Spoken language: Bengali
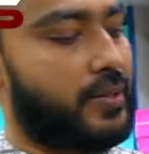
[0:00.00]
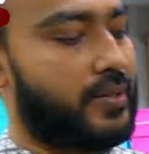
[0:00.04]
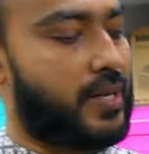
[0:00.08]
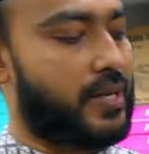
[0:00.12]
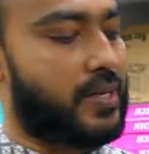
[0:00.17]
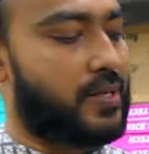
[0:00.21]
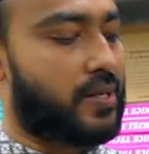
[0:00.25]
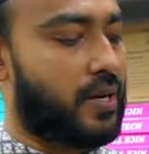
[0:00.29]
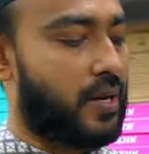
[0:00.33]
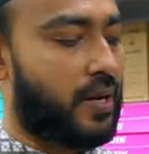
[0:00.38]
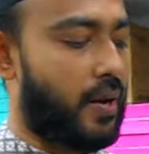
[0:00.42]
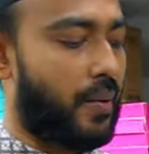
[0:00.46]

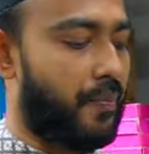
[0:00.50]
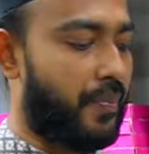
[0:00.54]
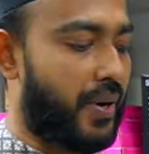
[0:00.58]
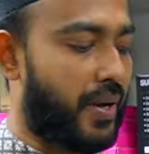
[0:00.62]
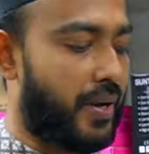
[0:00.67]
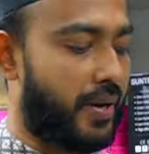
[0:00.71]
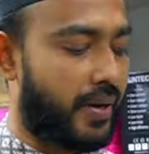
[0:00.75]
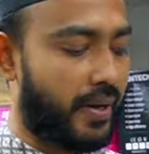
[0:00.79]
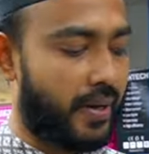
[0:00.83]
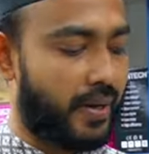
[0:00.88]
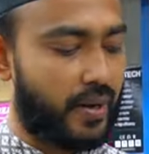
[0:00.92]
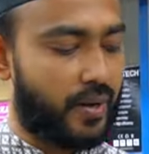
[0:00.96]
জাস্ট আমরা
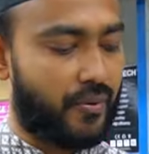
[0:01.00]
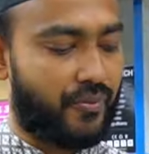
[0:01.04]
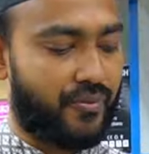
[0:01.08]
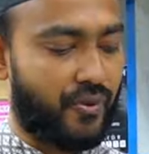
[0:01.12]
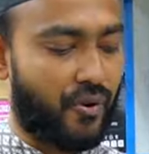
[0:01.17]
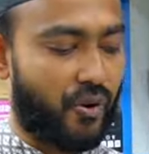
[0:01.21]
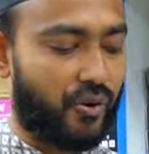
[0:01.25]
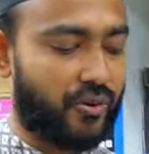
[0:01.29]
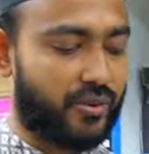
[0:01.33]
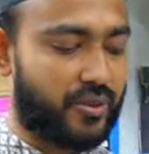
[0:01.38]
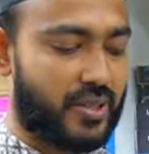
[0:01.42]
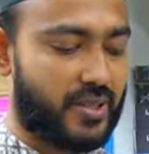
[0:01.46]
এখানে
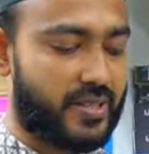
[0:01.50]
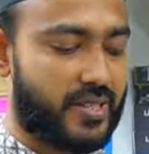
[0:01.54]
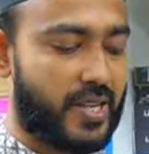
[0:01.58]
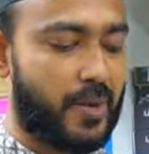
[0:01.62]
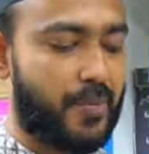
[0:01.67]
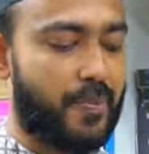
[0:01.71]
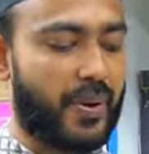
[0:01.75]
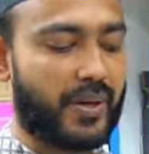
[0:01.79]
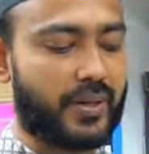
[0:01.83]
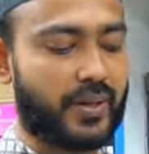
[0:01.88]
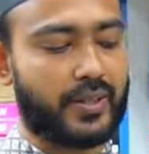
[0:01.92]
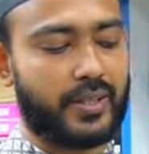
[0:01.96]
ফ্রন্ট
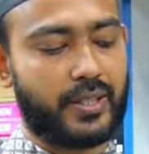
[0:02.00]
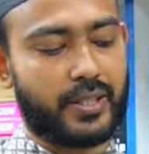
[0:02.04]
সিপারটা